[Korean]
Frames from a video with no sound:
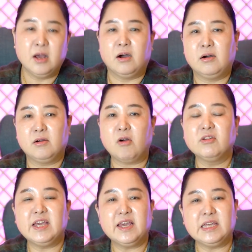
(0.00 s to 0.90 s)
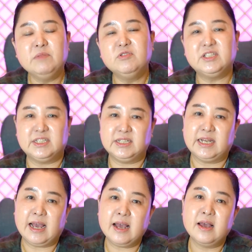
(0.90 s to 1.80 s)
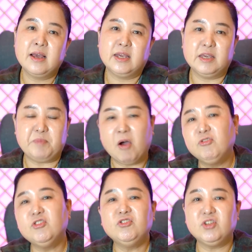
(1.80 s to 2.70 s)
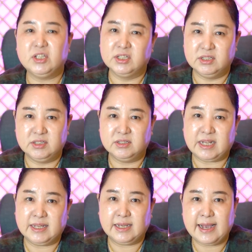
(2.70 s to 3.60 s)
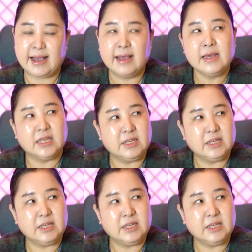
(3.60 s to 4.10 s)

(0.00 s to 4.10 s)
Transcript: 어 거기에 이물질이나 이 병균들이 드글드글하니까